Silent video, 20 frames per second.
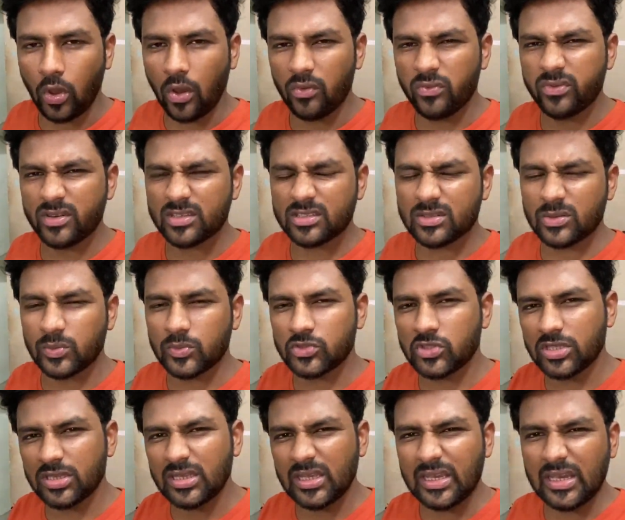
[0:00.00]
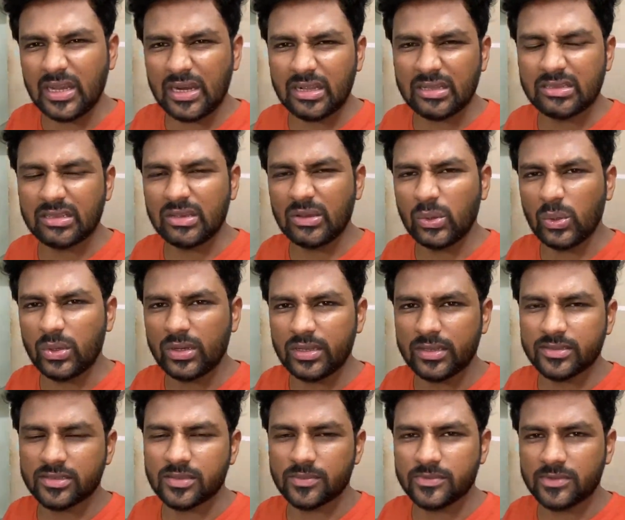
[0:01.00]
ऑफर्स तो मुझे दिख रहे थे और
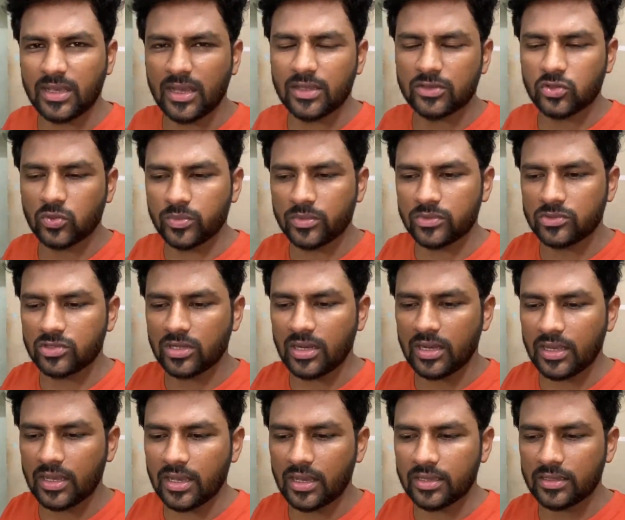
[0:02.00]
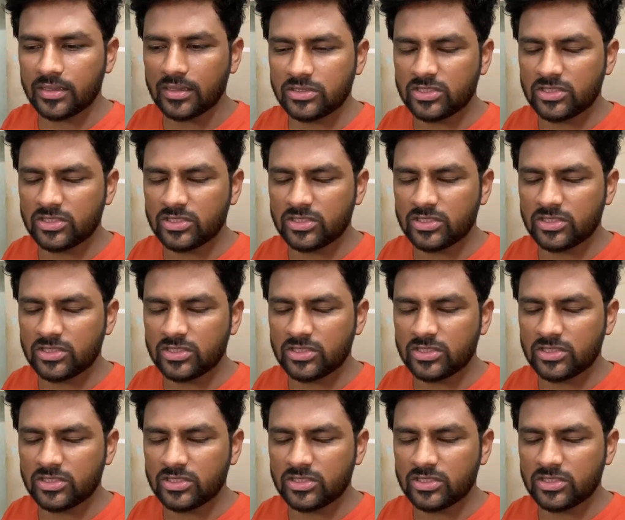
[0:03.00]
ये सब था तो मुझे लगा